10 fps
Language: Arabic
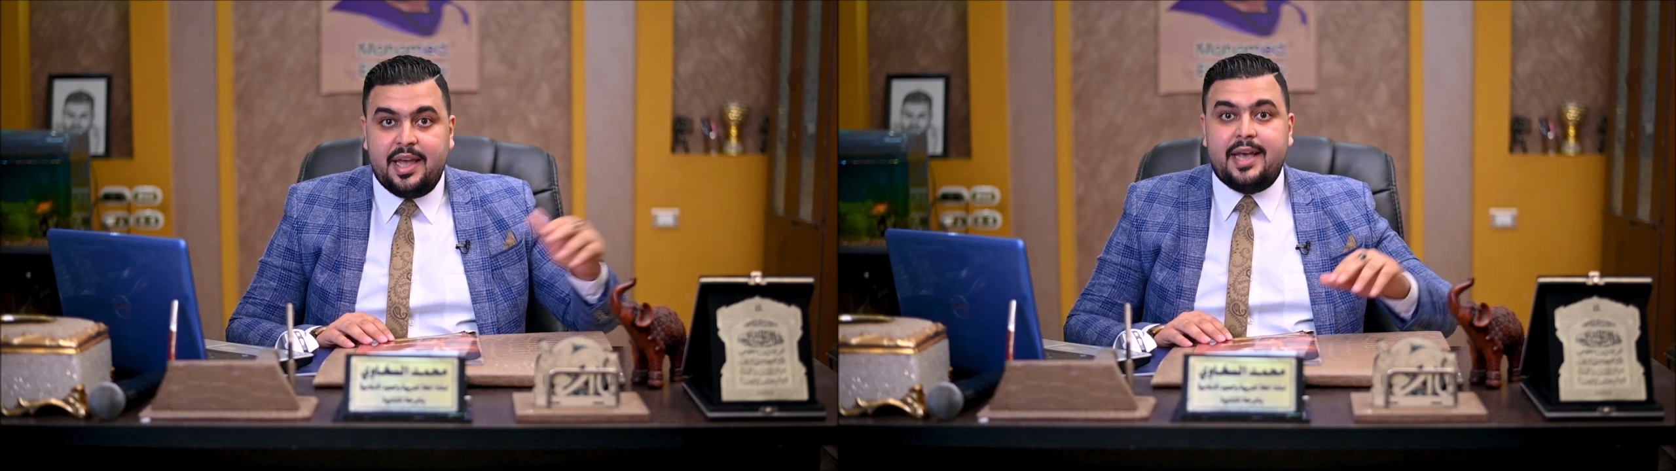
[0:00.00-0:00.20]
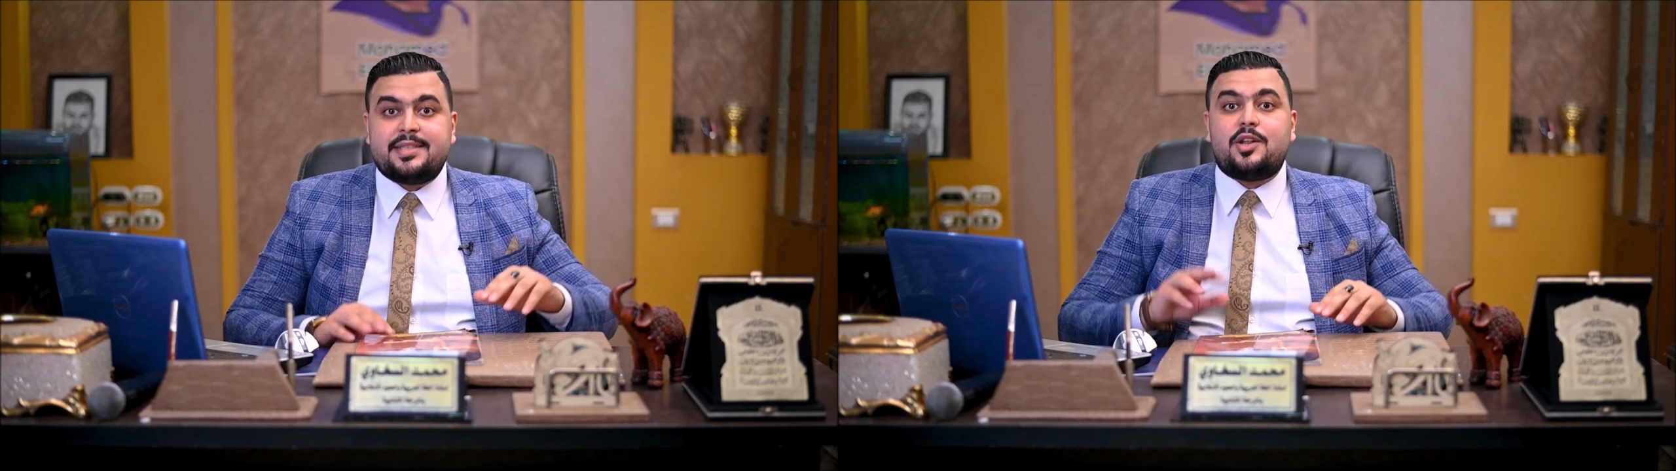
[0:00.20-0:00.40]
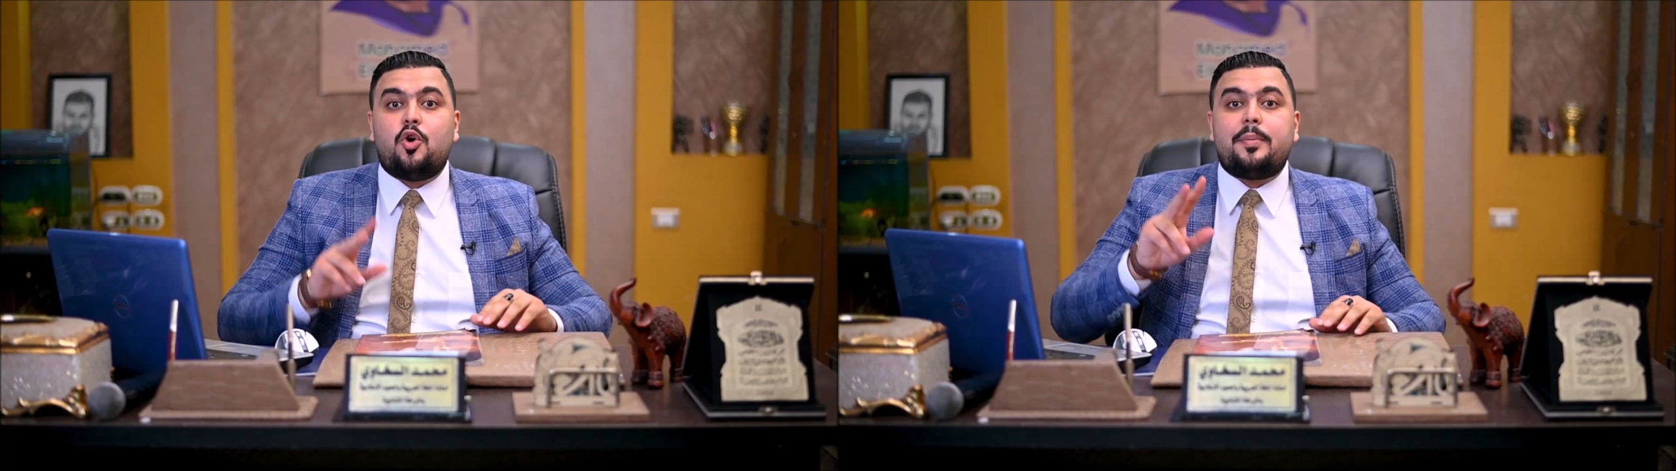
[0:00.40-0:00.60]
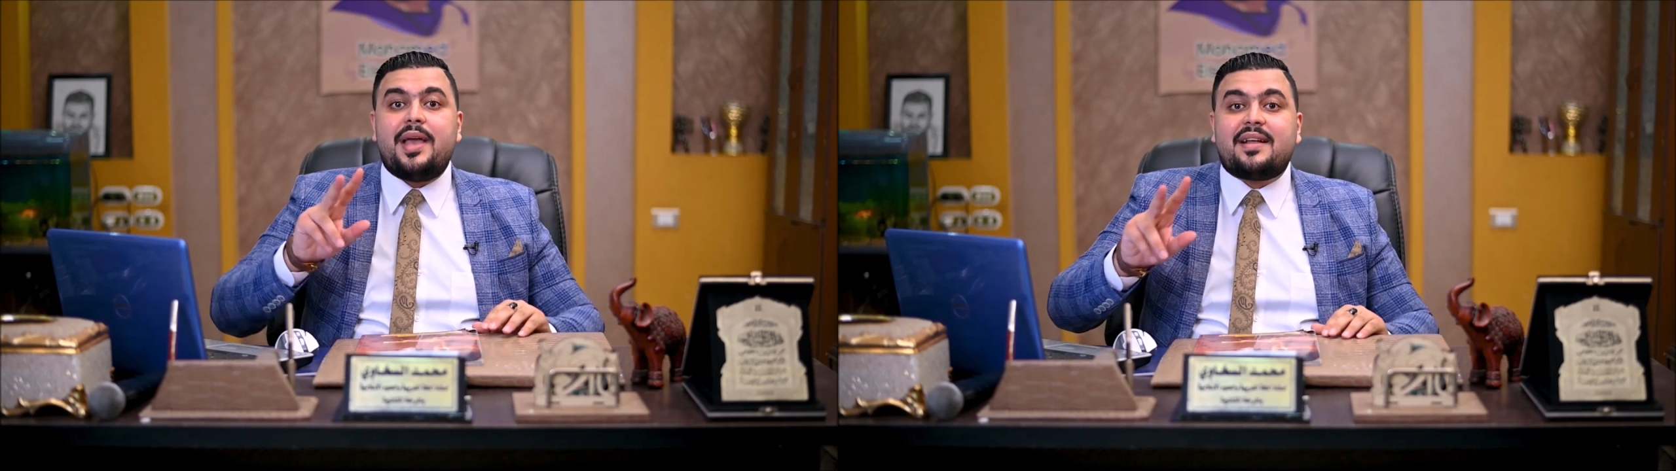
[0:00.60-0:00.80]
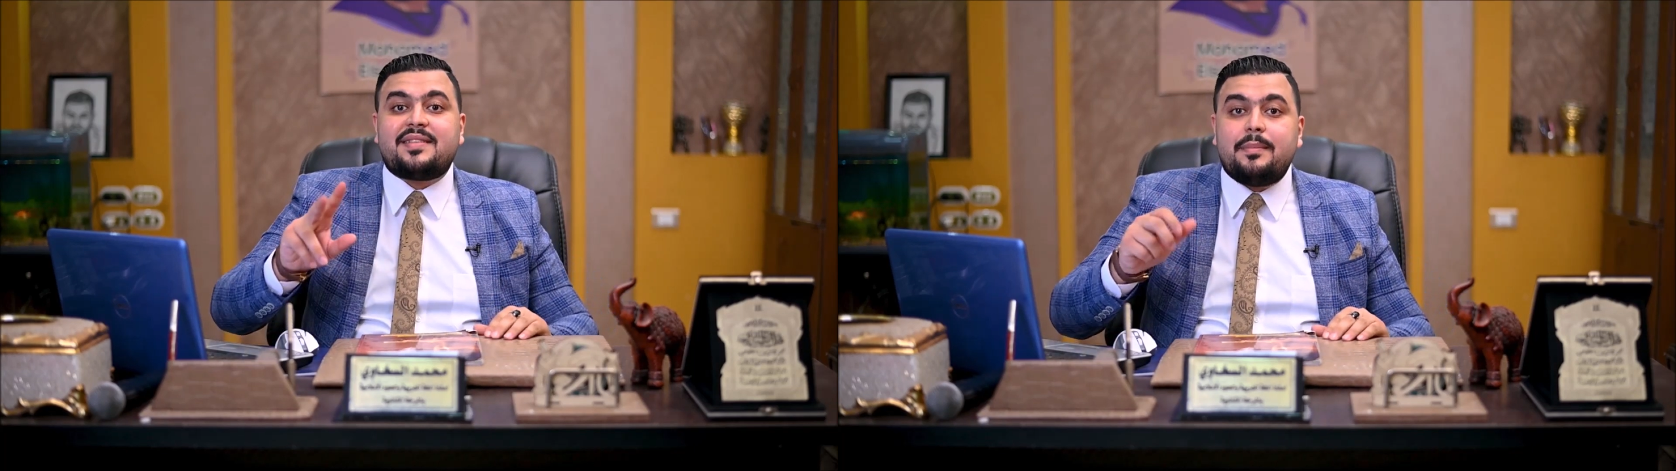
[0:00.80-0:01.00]
اذا هو
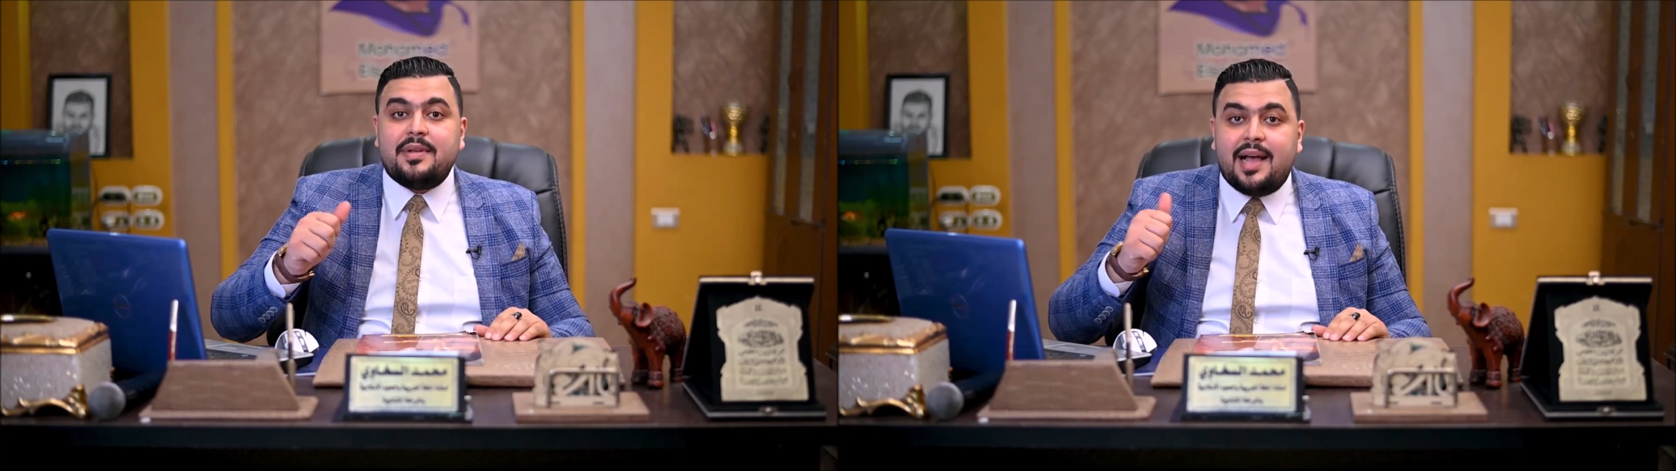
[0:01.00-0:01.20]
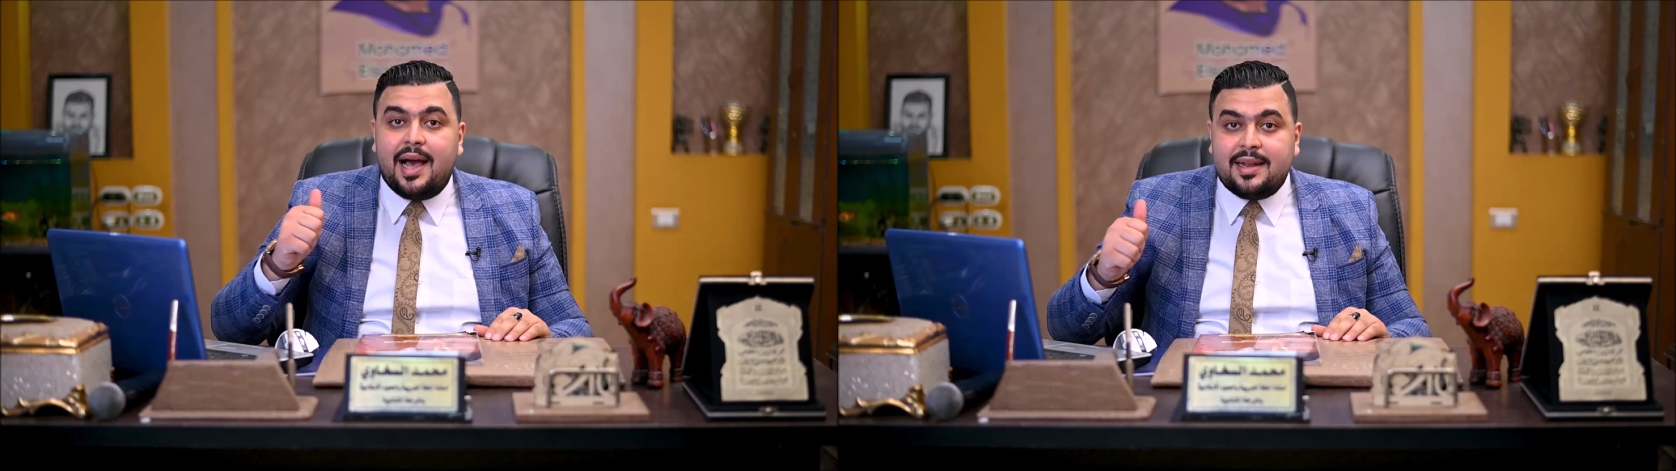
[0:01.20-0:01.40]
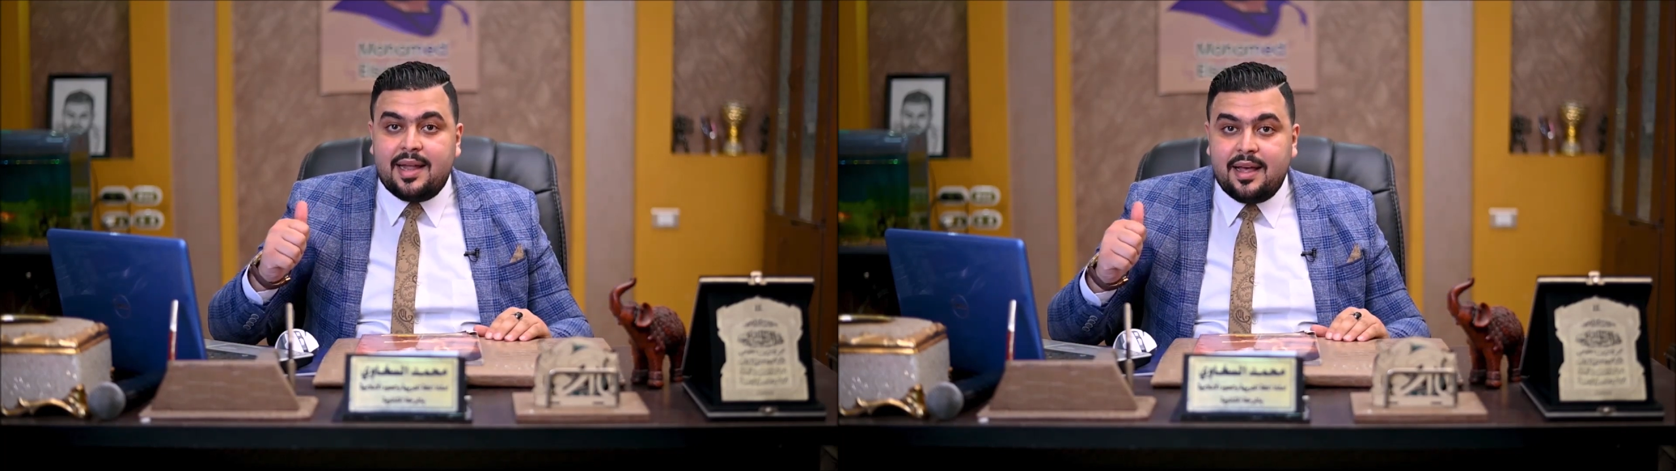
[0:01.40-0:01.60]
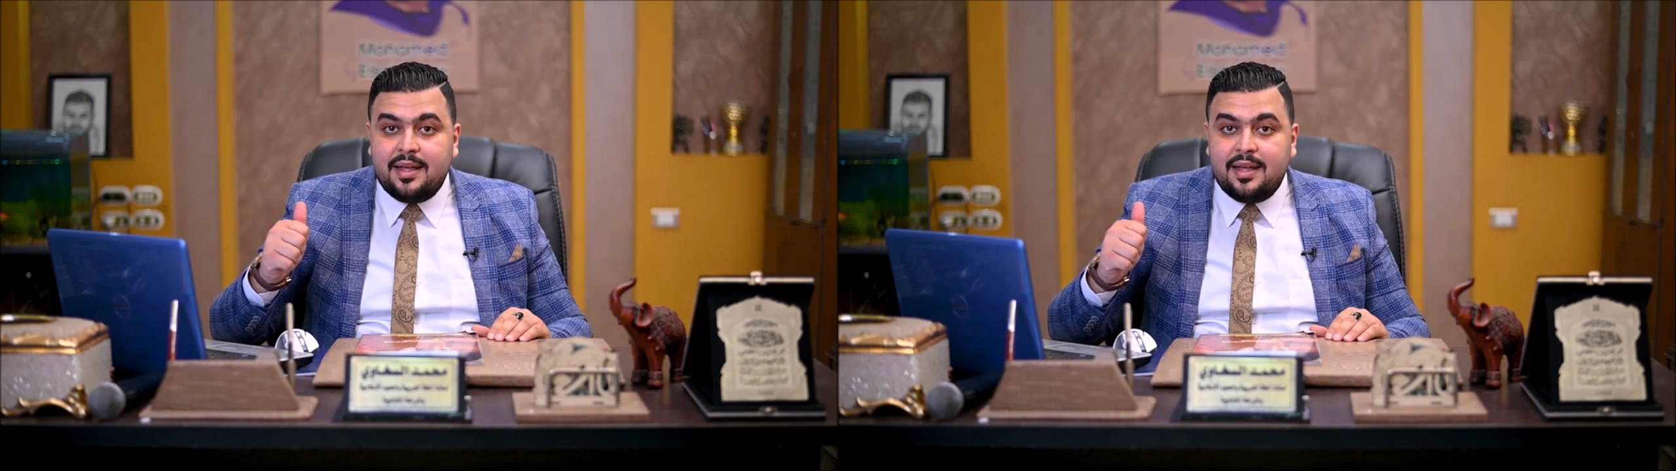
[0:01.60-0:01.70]
بيعتمد على